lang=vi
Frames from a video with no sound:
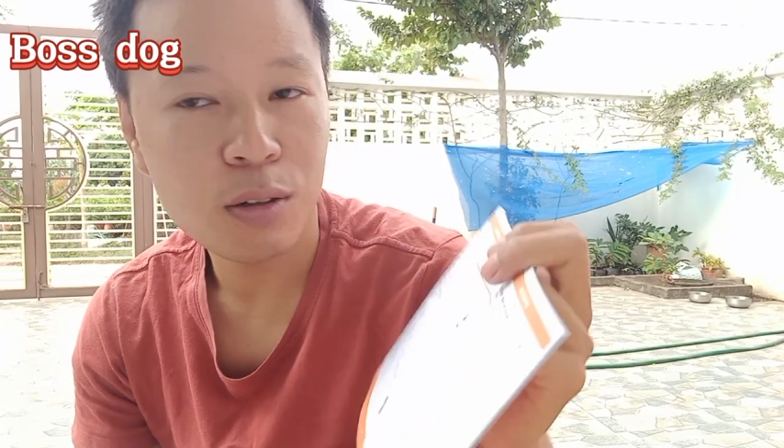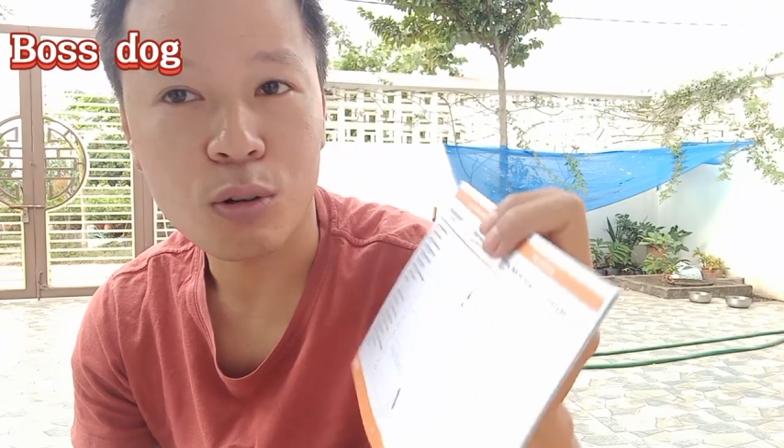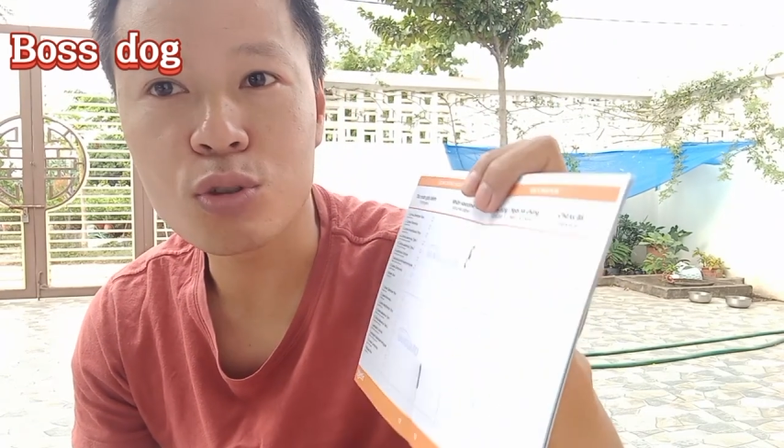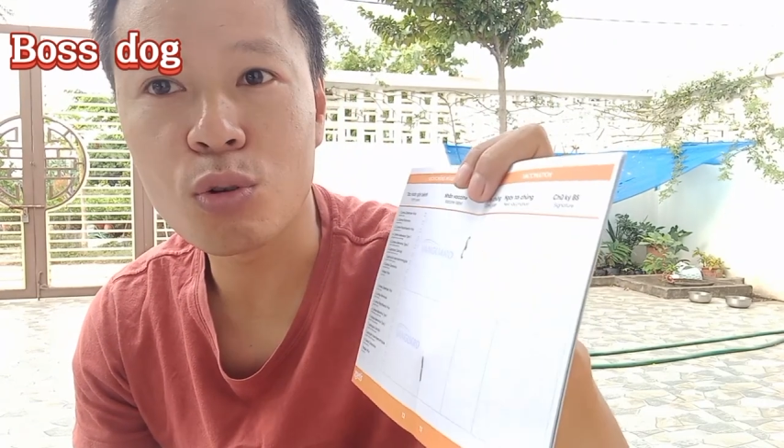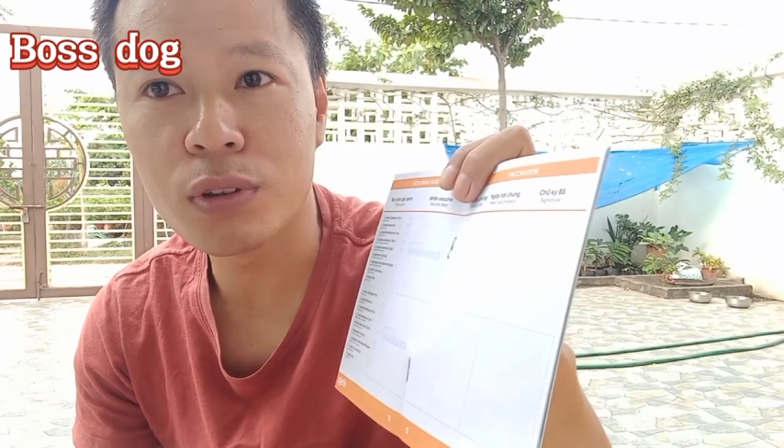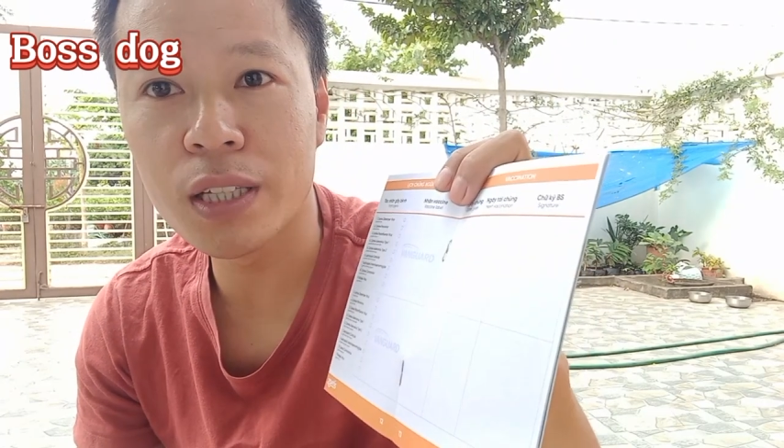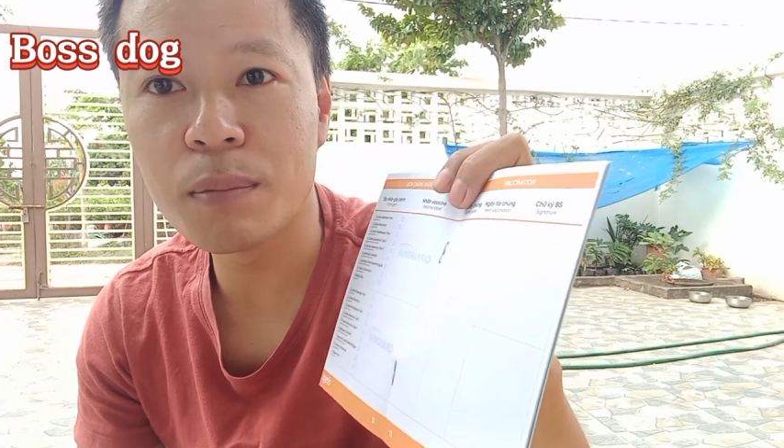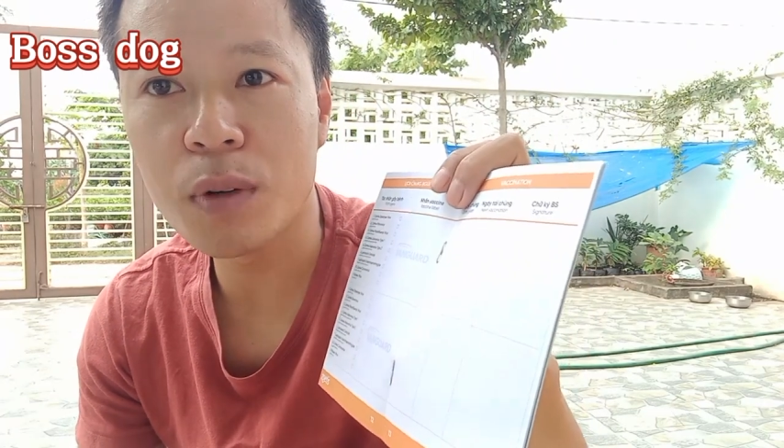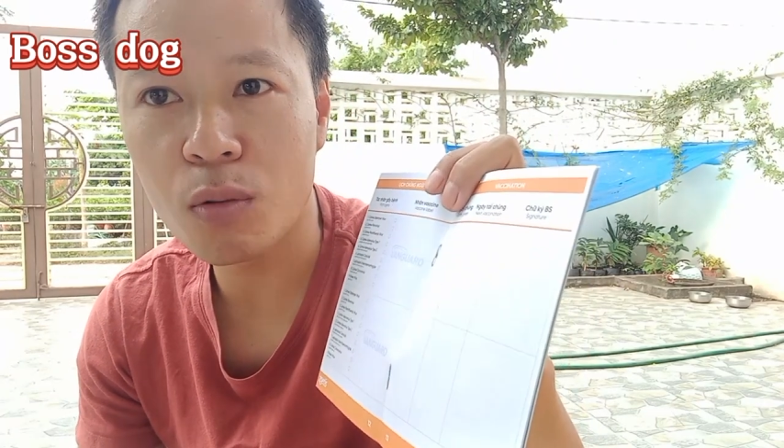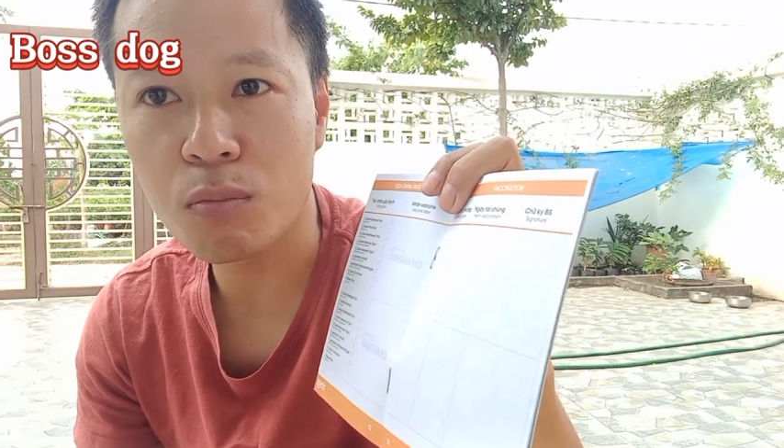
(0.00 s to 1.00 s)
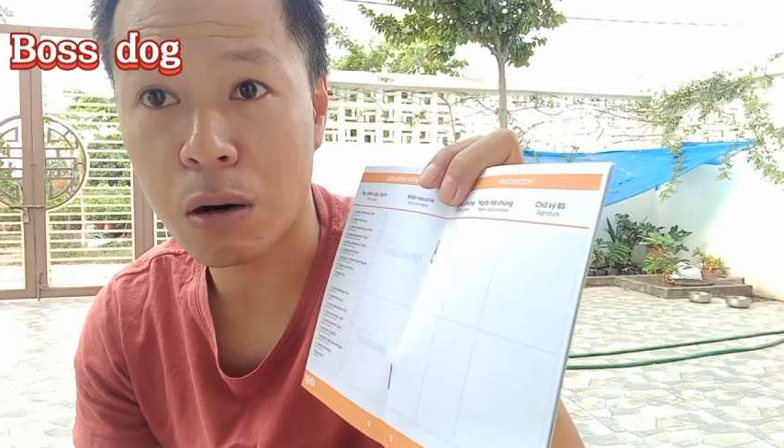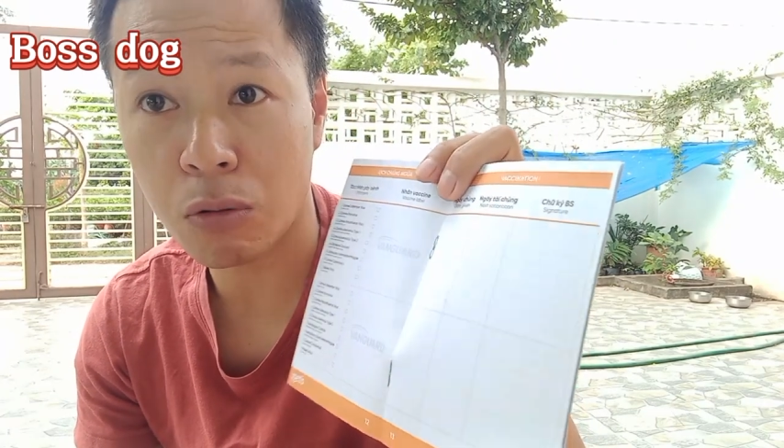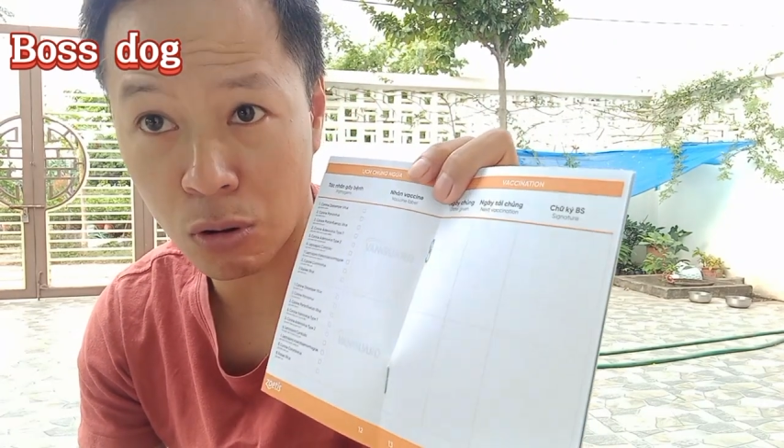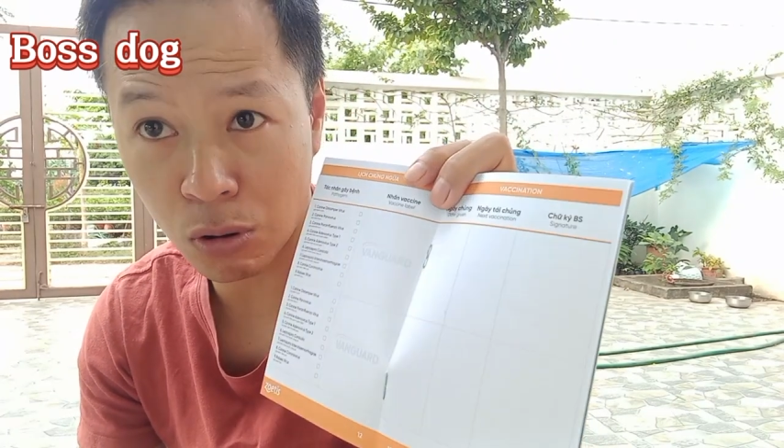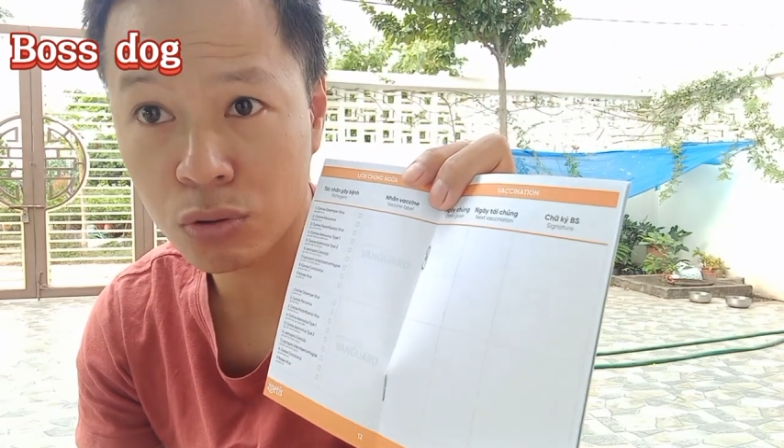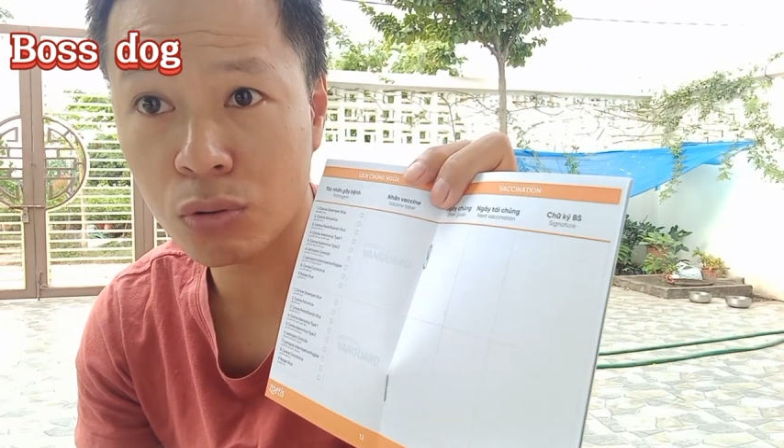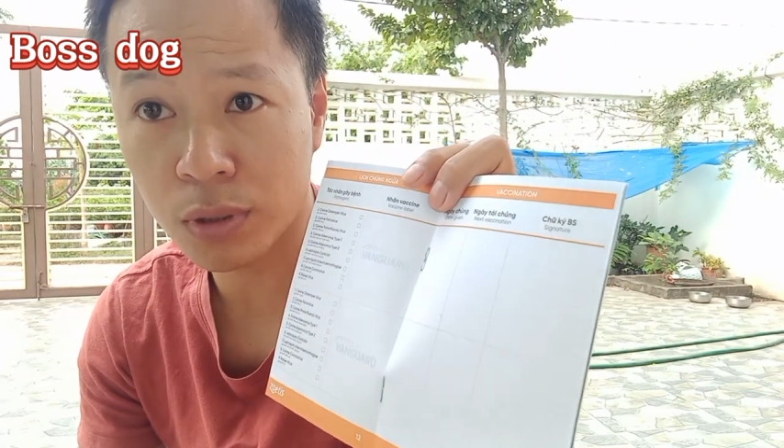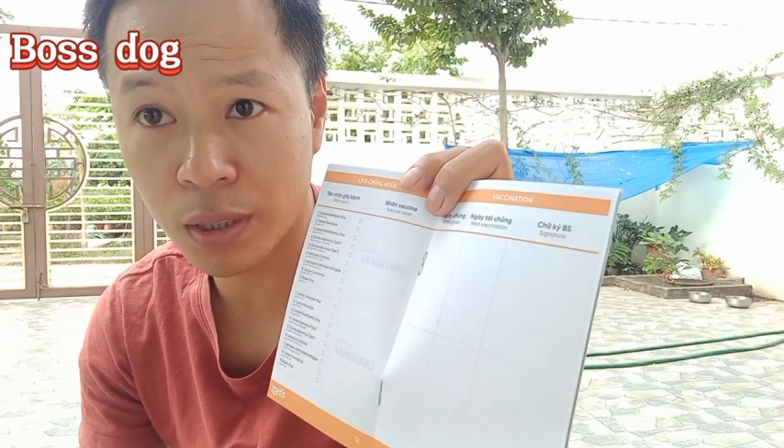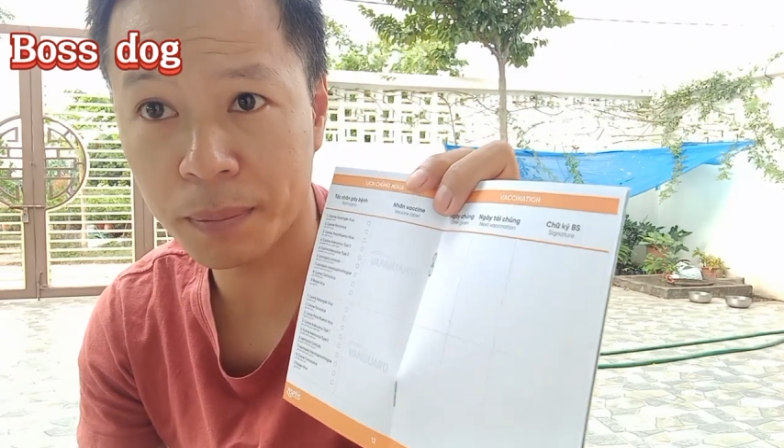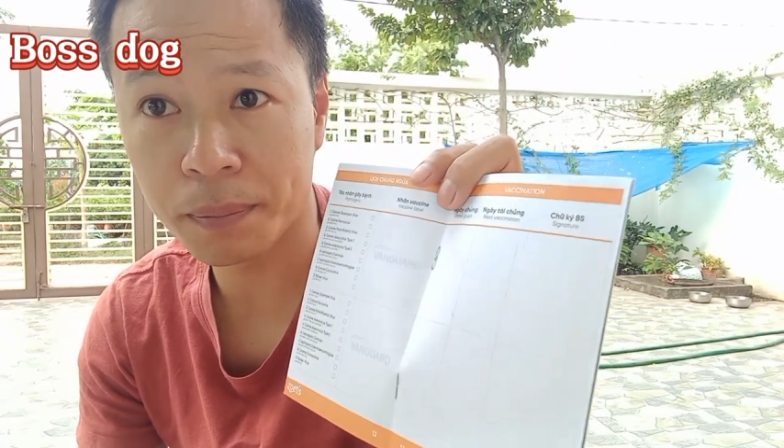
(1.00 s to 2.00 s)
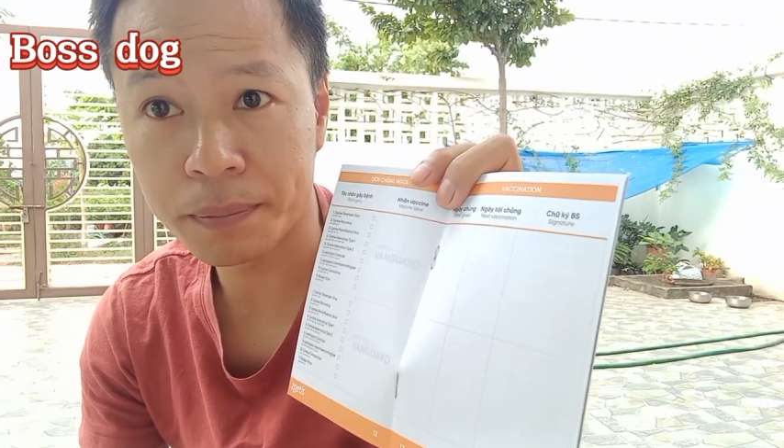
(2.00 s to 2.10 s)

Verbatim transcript: có sổ tiêm không bảo có sổ tiêm